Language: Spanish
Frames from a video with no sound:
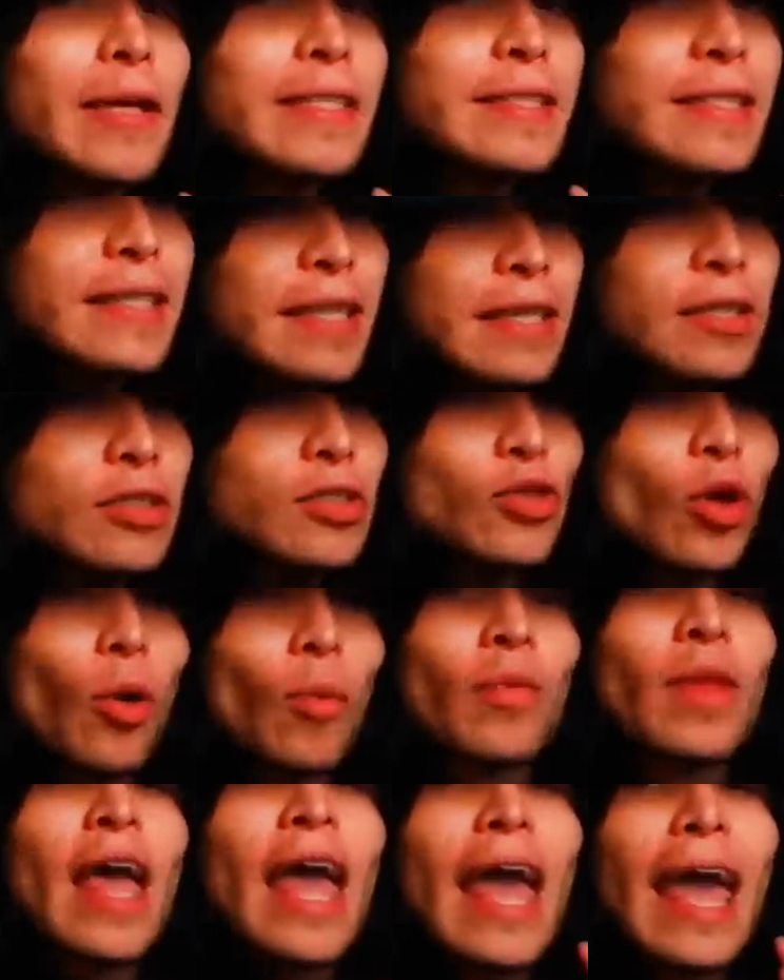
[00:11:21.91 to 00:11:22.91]
insisto,
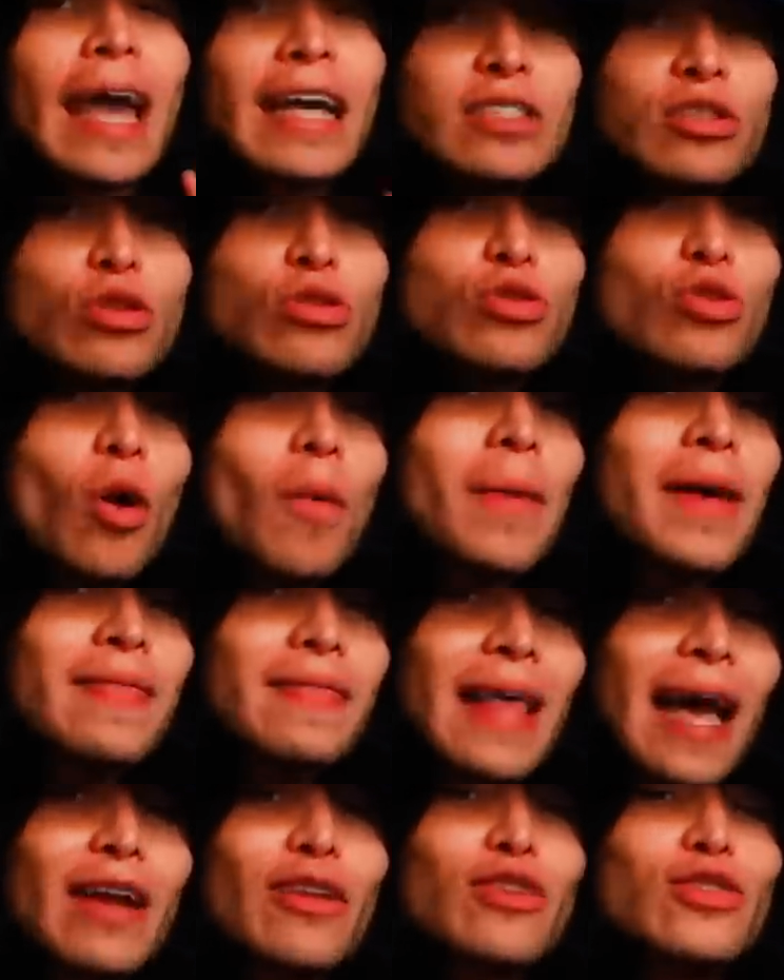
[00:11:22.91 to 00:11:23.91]
estos
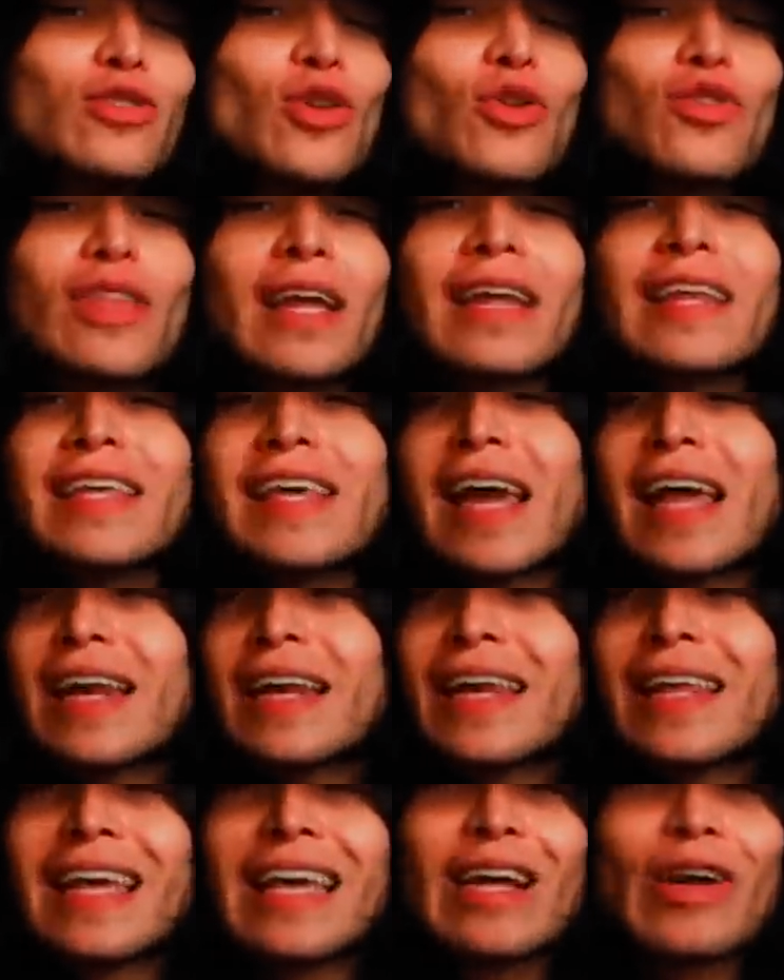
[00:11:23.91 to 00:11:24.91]
comentarios no tenían
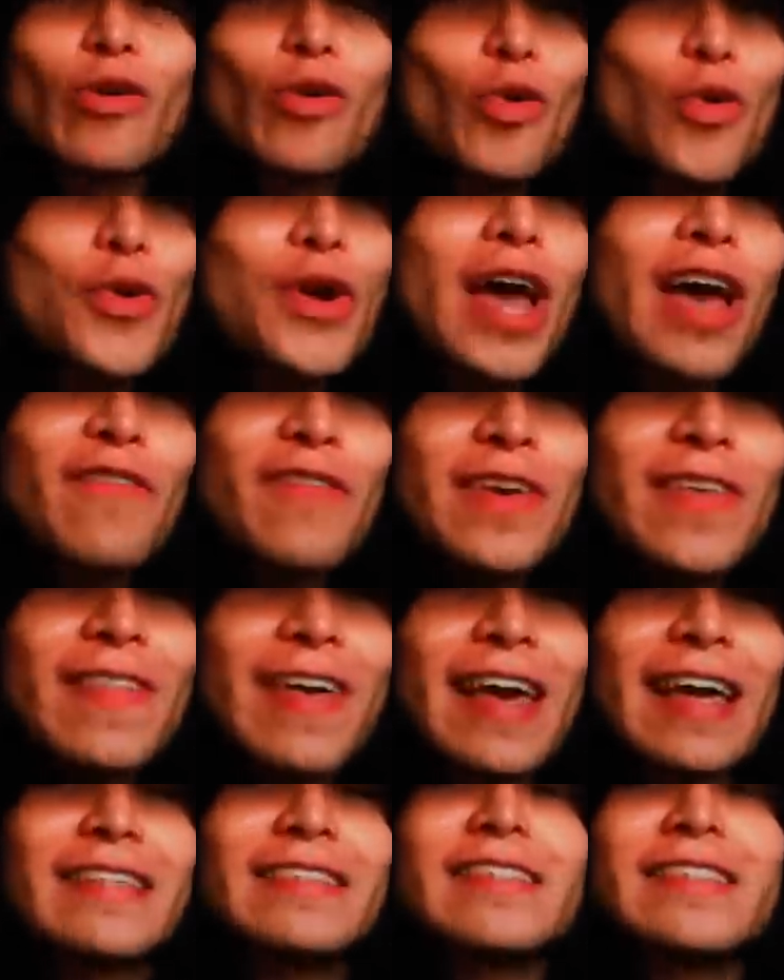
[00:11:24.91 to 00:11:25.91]
ninguna
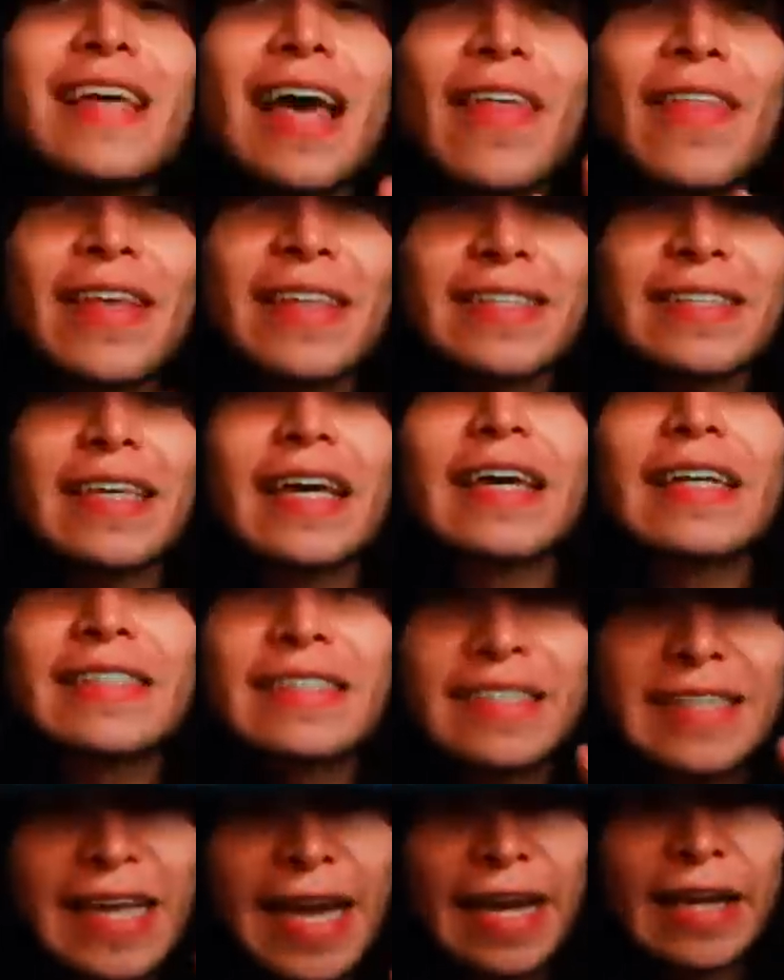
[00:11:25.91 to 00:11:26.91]
evidencia de ser
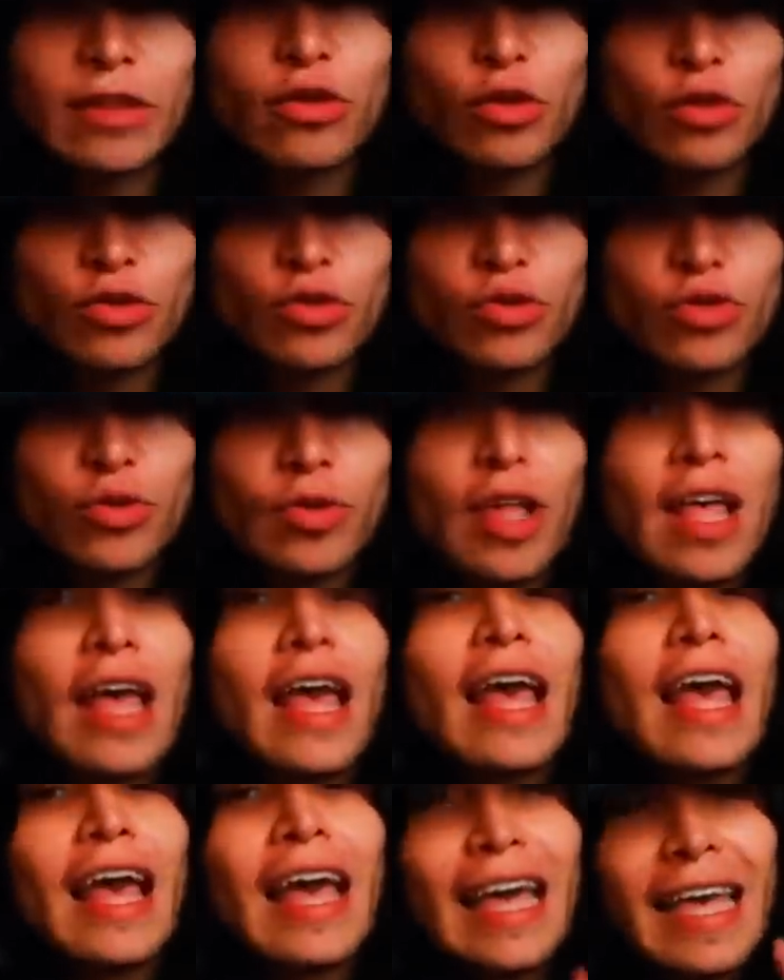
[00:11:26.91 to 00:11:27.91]
ciertos
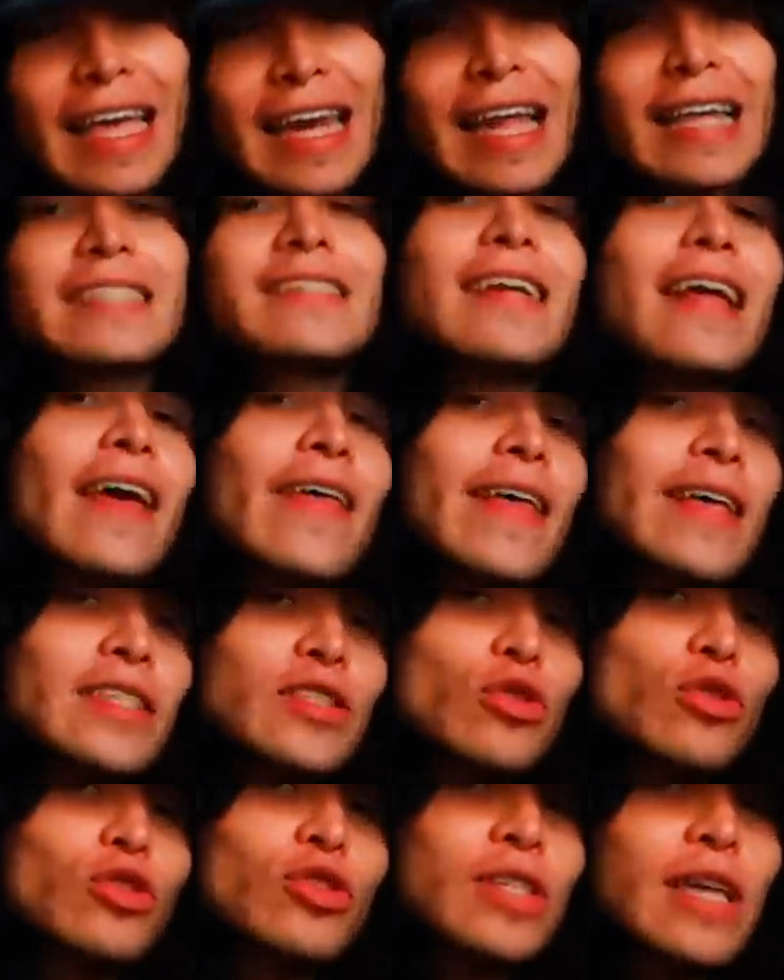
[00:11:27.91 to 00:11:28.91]
y las redes
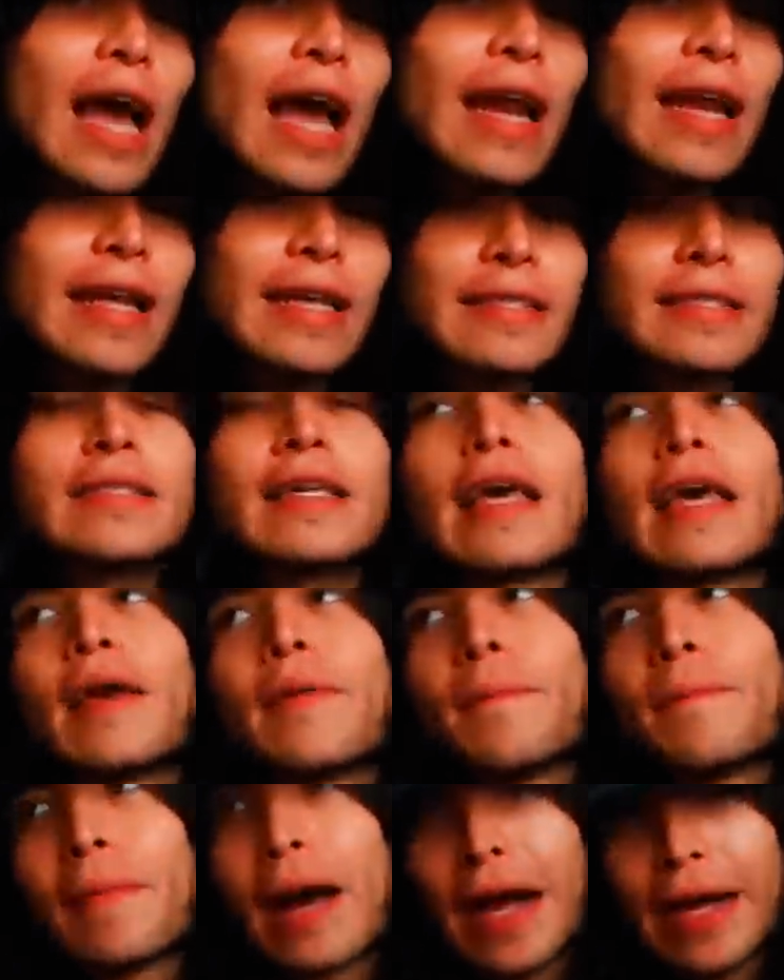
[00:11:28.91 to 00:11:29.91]
sociales
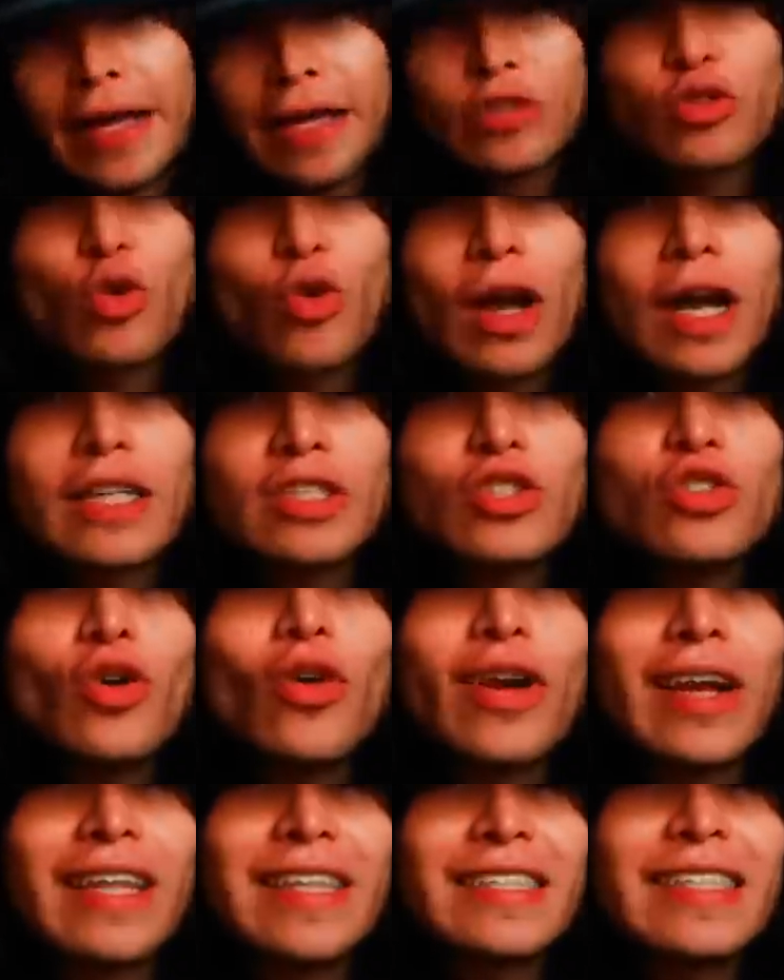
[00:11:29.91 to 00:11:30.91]
en varias
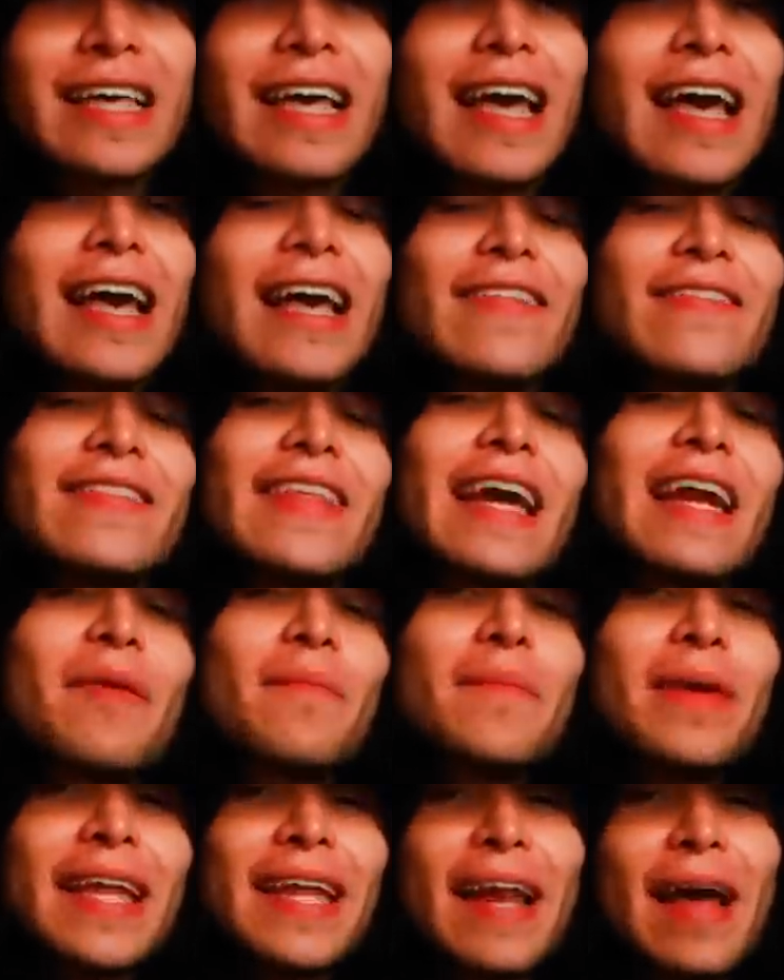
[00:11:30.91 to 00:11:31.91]
ocasiones
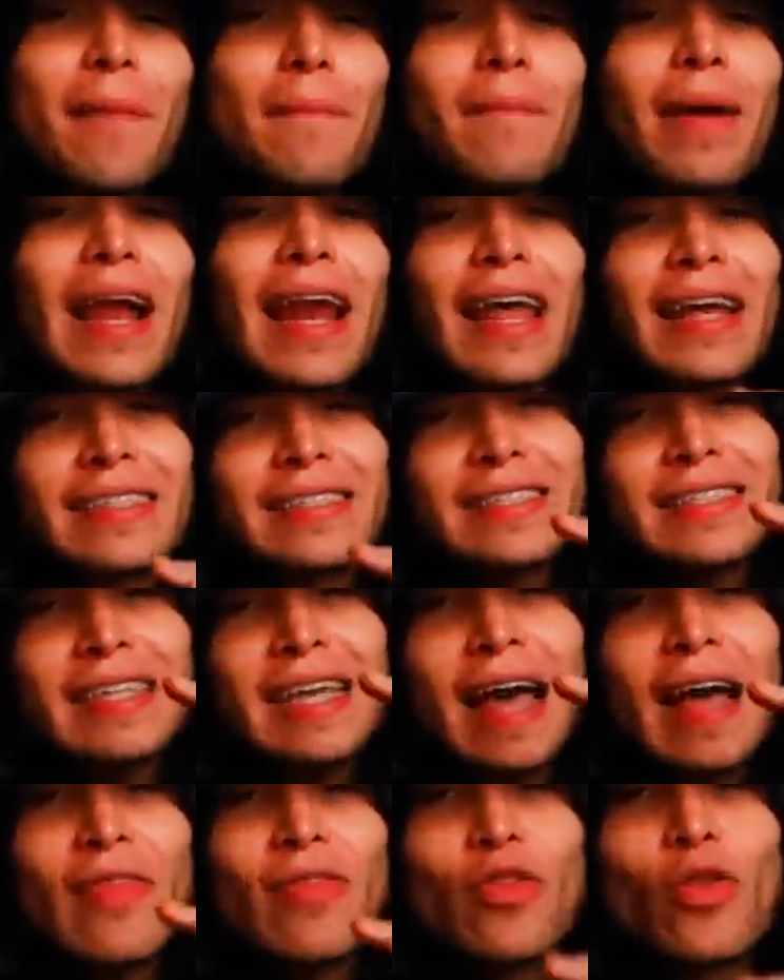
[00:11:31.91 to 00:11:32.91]
terminan
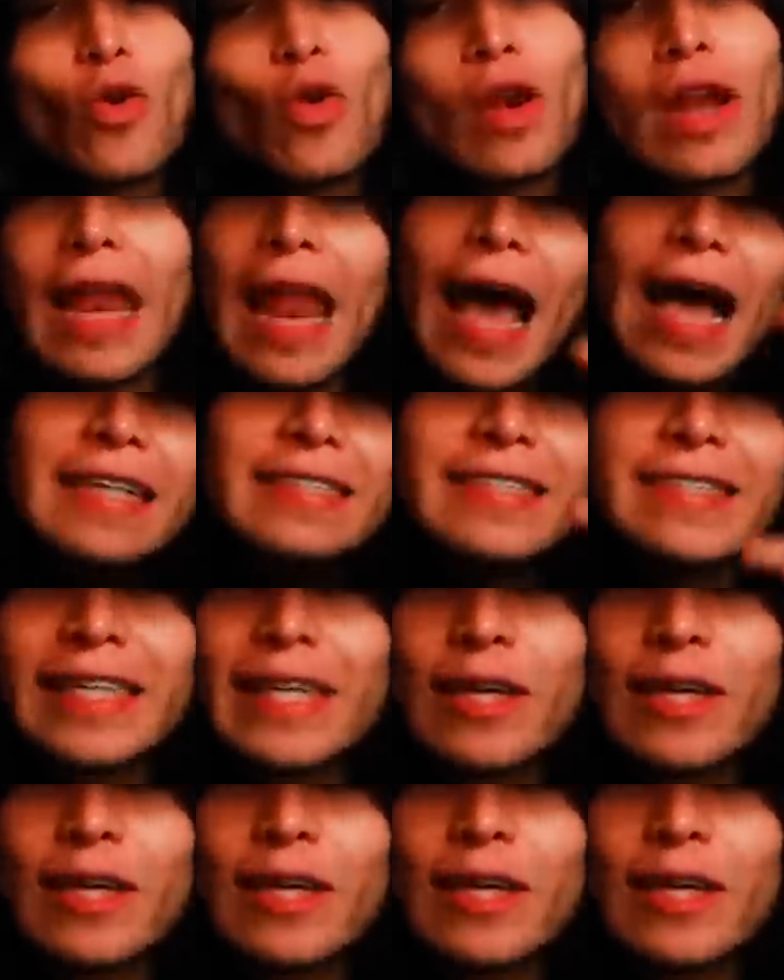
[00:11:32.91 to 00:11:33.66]
balanceando las